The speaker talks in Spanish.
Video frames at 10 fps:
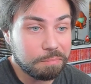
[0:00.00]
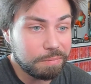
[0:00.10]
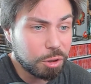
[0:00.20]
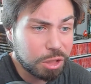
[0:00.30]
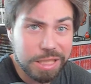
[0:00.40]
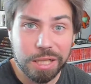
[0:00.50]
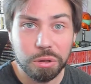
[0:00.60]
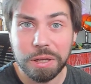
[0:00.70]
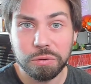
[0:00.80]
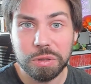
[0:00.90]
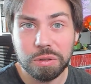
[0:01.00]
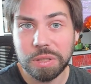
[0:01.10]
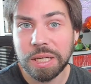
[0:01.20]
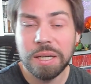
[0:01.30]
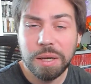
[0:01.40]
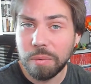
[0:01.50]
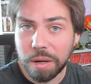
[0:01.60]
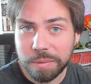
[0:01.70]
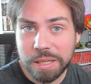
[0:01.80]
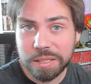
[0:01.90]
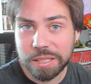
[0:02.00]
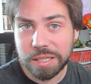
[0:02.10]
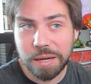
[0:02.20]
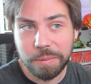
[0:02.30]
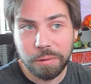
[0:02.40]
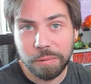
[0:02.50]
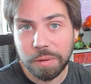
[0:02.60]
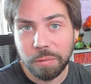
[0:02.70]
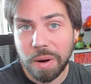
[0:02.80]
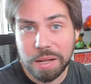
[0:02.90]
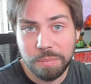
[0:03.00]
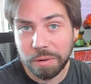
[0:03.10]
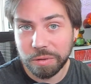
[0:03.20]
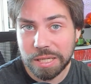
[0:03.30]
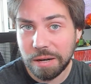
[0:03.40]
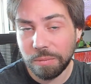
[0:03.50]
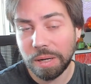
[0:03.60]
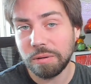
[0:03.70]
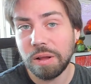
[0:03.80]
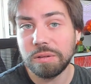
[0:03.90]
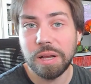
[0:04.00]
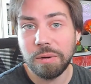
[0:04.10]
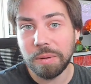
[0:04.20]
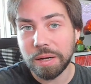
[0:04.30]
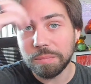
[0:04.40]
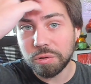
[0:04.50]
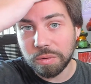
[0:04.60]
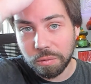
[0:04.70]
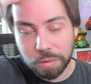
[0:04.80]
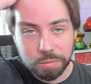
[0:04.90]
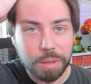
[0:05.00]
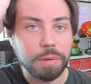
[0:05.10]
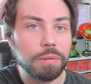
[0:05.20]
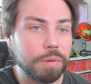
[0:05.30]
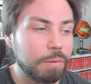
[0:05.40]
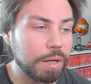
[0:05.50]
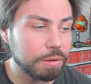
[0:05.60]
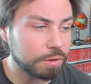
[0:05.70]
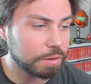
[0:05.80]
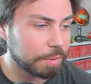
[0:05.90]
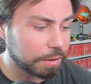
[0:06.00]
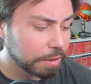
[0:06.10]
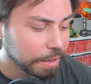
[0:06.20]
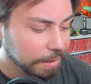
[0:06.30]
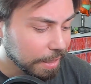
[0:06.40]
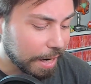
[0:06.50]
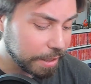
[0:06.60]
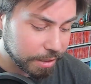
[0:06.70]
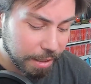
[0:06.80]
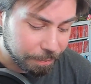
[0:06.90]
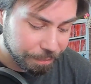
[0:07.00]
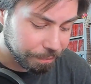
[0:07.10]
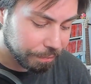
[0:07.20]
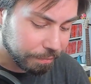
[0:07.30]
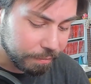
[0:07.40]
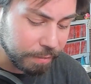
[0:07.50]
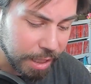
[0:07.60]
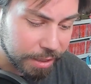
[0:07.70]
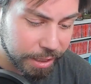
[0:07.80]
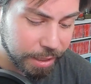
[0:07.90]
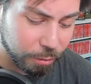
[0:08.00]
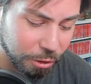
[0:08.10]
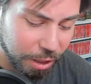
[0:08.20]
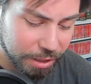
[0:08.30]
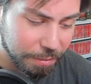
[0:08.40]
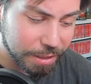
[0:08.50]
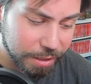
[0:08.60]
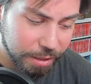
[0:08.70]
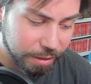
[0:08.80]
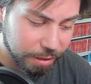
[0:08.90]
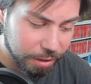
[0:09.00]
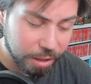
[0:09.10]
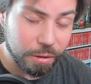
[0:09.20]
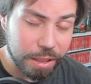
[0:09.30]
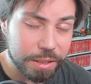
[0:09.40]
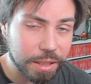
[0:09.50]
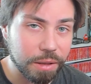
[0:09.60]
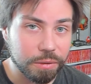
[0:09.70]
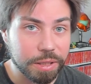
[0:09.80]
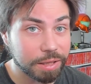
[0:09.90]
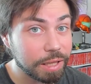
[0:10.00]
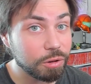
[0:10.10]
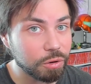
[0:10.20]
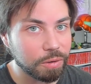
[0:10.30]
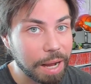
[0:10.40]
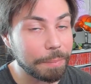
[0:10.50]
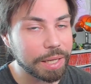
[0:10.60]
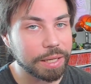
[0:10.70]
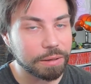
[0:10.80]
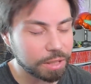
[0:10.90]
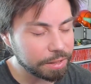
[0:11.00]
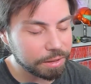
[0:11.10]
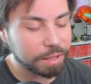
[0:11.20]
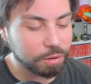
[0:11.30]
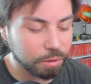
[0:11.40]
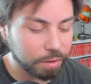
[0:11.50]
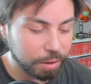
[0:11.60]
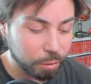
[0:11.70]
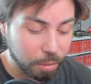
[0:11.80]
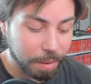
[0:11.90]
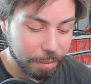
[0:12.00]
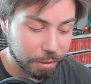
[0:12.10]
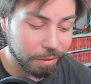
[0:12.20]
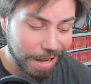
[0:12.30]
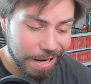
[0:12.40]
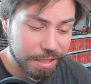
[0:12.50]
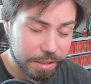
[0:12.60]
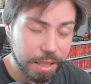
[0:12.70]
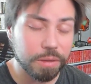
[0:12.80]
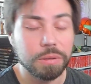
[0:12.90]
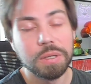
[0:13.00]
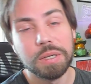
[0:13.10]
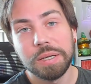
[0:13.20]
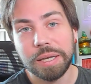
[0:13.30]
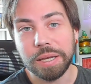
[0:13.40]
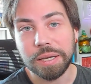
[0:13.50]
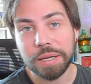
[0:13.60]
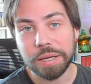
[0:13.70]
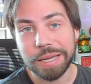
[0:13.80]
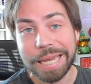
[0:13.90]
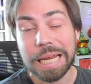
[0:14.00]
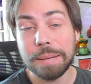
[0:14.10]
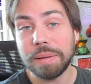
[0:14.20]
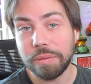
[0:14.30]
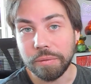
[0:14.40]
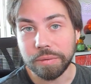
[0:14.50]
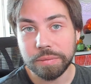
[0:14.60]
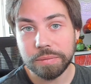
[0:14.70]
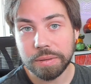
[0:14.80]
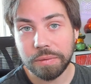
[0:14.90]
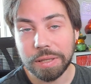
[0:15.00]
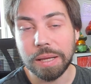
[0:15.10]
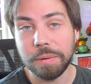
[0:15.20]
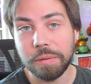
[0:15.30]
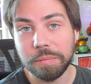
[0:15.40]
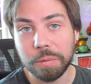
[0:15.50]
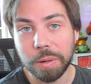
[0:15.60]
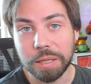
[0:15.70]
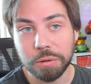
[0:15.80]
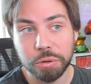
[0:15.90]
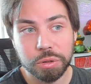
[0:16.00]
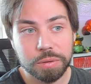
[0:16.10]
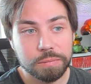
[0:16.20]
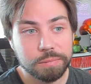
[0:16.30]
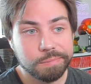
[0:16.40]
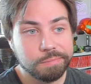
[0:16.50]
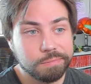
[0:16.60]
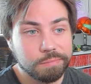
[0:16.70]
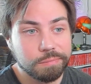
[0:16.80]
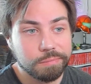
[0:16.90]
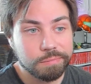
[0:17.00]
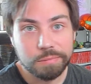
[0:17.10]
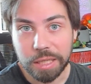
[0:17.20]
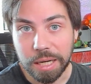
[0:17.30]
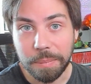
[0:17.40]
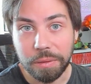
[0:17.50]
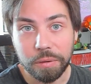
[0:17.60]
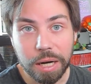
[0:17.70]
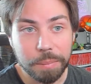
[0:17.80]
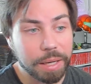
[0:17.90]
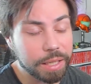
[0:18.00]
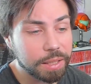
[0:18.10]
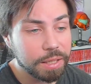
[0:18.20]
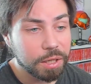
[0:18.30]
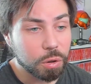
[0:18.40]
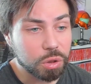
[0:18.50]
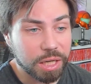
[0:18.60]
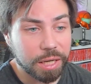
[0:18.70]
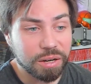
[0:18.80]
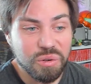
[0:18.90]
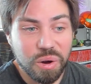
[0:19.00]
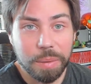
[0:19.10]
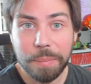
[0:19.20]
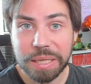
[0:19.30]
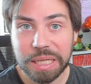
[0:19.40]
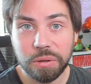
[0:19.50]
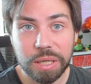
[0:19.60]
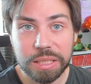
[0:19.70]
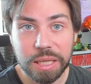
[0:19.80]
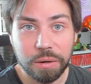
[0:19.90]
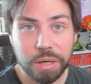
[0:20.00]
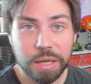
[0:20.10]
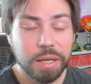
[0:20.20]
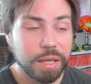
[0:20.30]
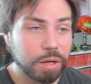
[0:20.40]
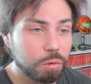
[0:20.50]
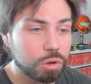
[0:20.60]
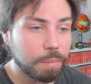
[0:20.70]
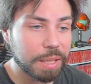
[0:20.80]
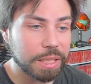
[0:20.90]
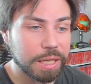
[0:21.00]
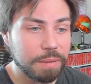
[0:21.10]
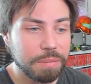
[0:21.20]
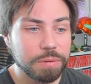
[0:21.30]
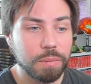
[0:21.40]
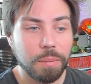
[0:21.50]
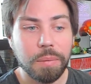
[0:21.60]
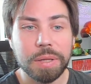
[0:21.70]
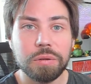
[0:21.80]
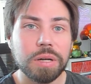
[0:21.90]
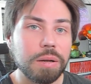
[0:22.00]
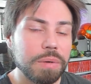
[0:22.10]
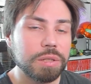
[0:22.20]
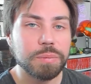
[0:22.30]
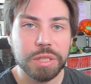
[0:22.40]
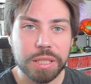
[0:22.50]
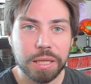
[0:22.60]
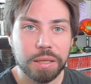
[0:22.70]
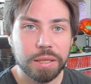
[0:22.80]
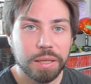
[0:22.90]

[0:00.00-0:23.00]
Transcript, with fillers: no sé si en toda su historia, probablemente ese sea Breath of the Wild, pero ya lo, ya lo hablaremos cuando juguemos a Breath of the Wild 2, ¿no? Pero ahí está. Así que bueno, ya sabéis, Nintendo ha listado, Nintendo América, o sea, Nintendo Europa, perdón, ha listado eh, en Amazon. Zelda Breath of the Wild 2 en Amazon Alemania, cosa que no había pasado hasta ahora y justo pasa en el mismo momento, en el mismo instante